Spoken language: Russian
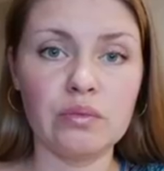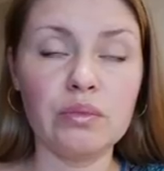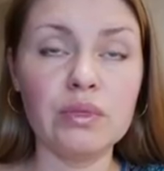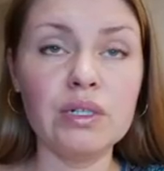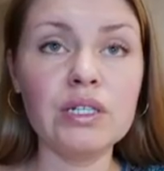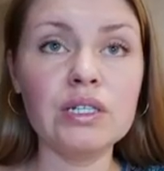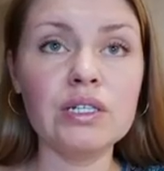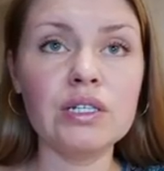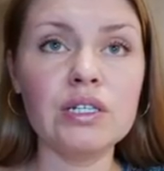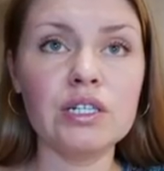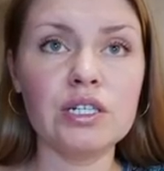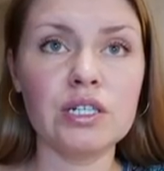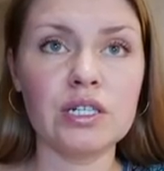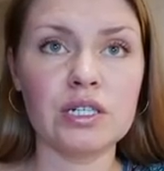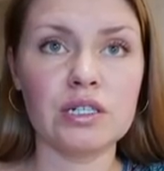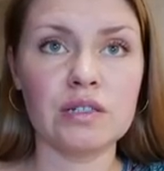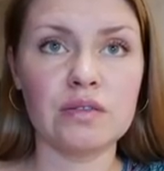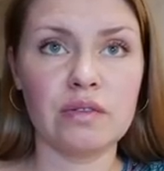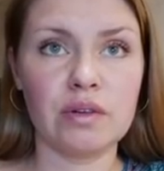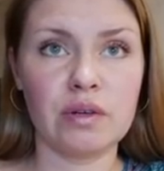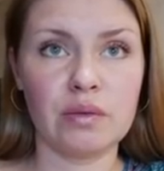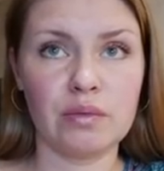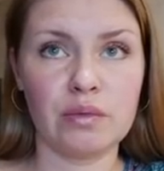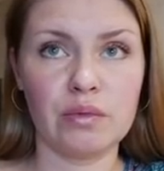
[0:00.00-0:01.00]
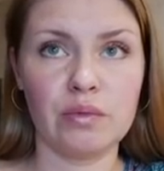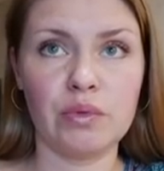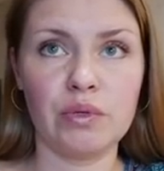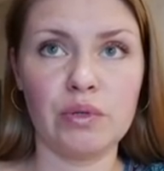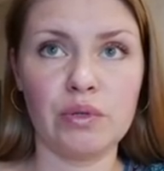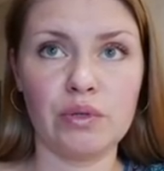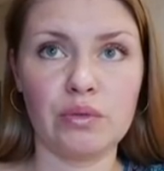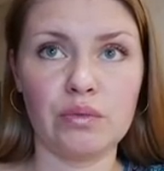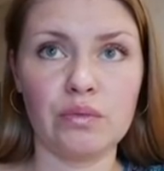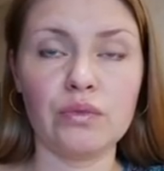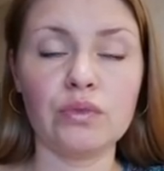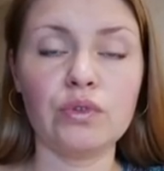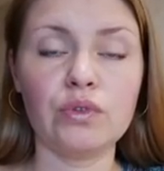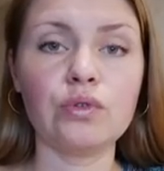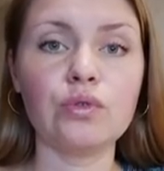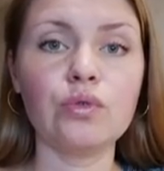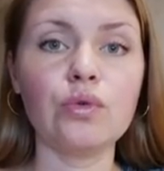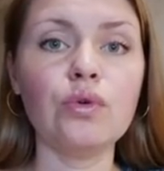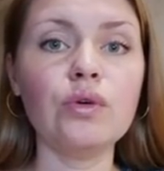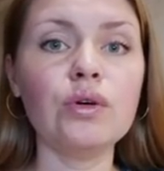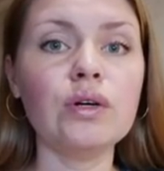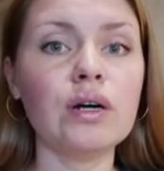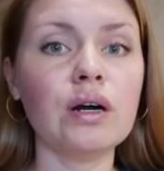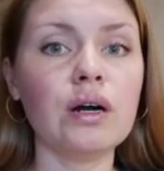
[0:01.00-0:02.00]
Мы сейчас с вами берем
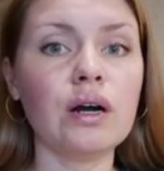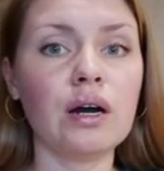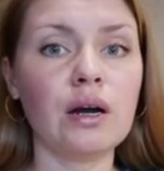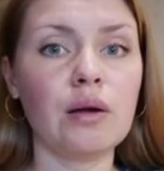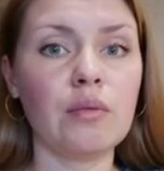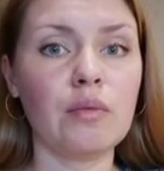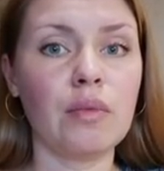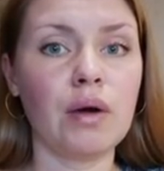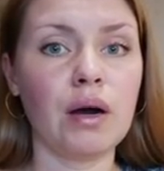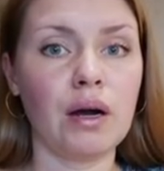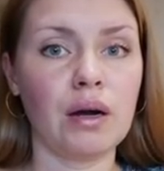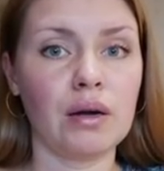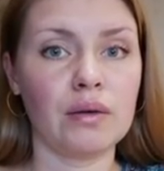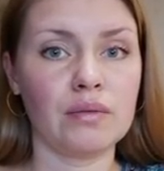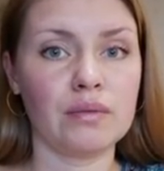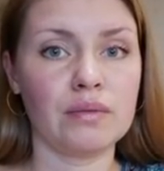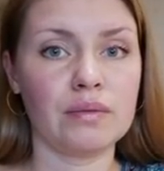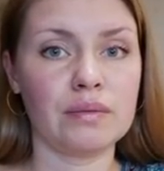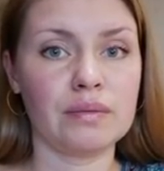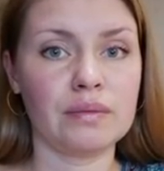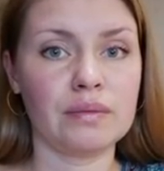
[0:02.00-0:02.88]
только корма,